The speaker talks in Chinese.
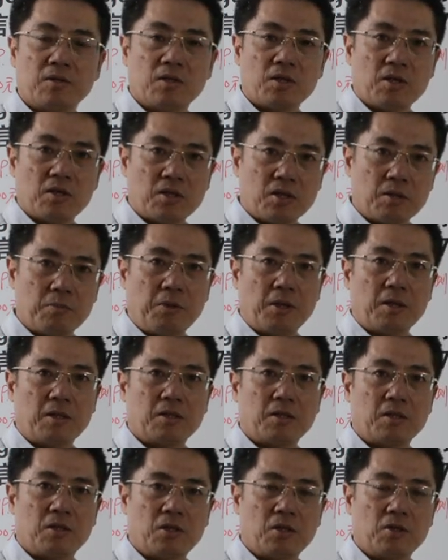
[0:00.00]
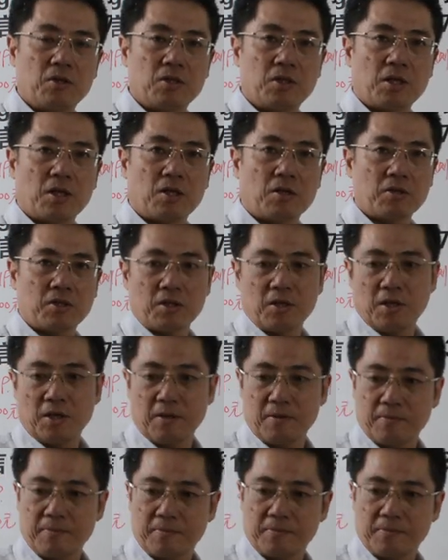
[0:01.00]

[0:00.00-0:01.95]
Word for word: 这个视频就讲到这里。